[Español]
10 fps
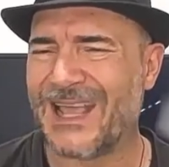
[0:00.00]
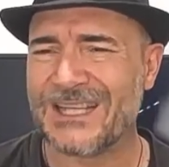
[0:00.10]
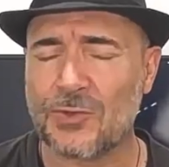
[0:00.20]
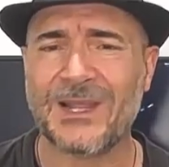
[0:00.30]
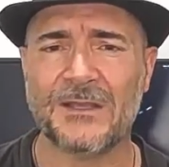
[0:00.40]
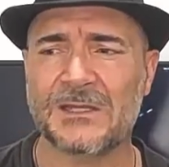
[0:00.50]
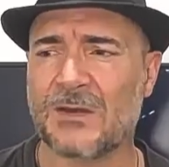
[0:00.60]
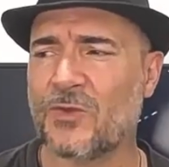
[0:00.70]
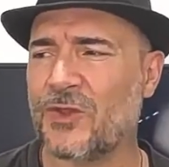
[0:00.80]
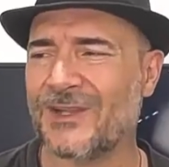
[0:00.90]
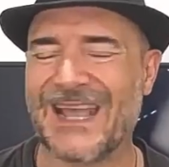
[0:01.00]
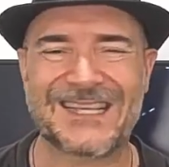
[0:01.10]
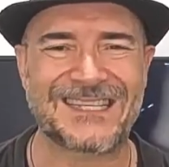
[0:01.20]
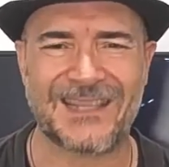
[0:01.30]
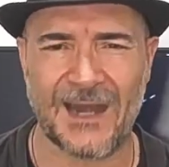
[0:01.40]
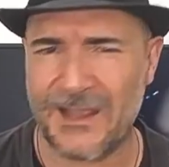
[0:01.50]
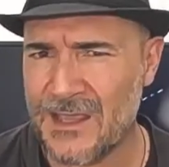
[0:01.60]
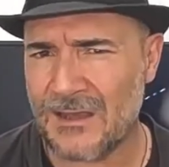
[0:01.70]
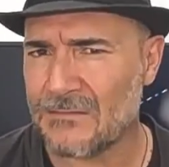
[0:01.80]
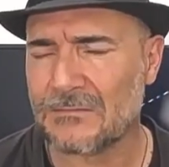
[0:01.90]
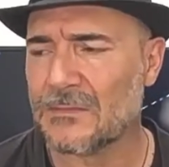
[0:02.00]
Es una distribución extraña,